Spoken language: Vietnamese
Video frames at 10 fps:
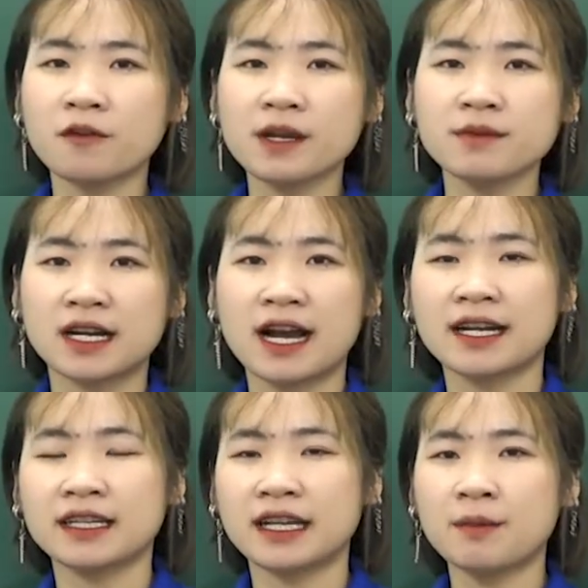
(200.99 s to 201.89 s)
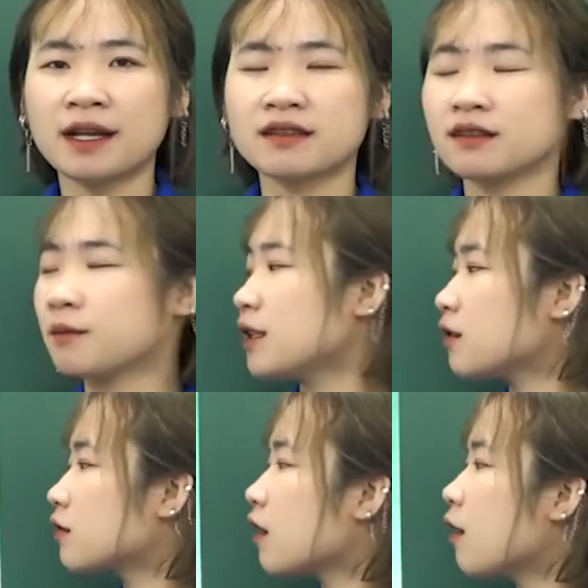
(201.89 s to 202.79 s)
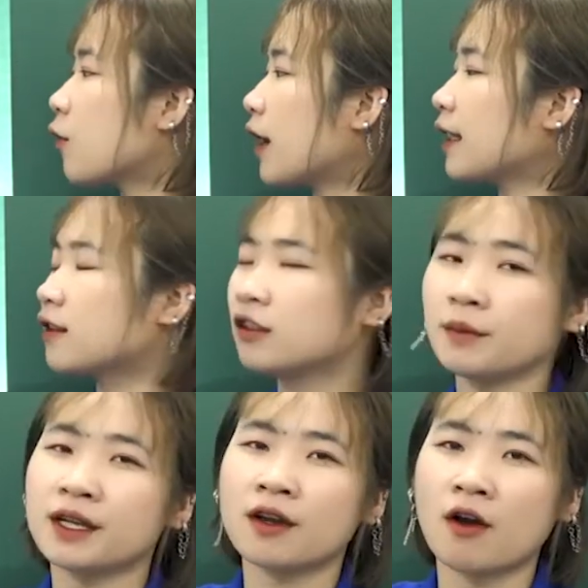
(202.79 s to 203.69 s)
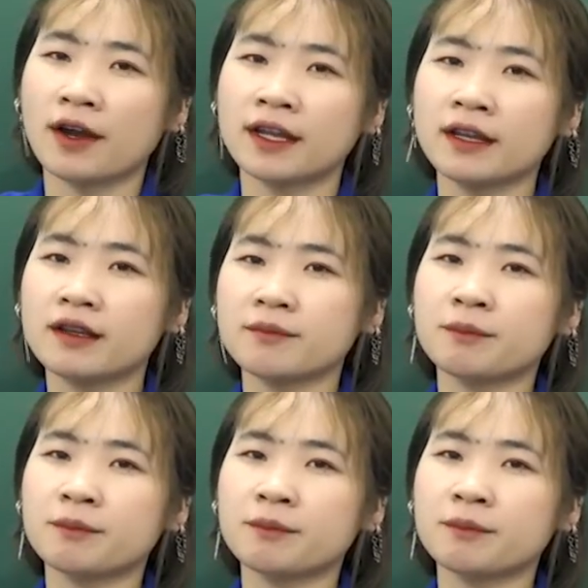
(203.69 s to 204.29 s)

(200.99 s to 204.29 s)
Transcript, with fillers: phim chẳng hạn thì các bạn biết sơ sơ một hai từ biết nói